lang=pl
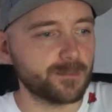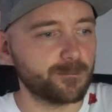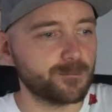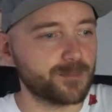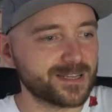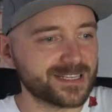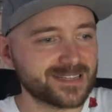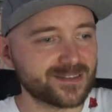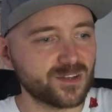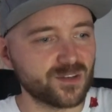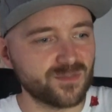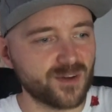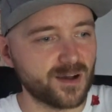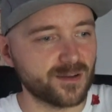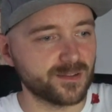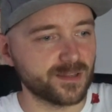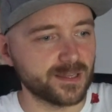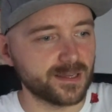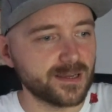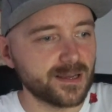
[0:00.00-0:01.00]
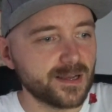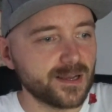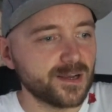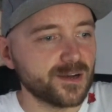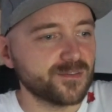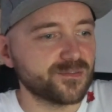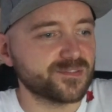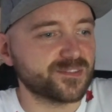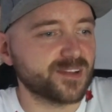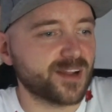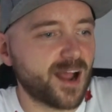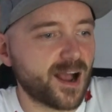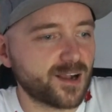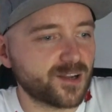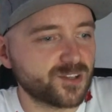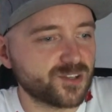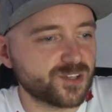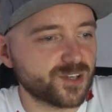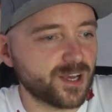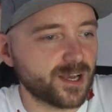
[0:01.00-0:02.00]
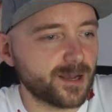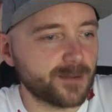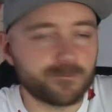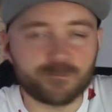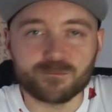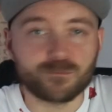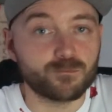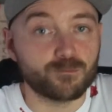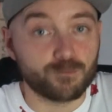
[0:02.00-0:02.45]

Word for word: prezentowany w trakcie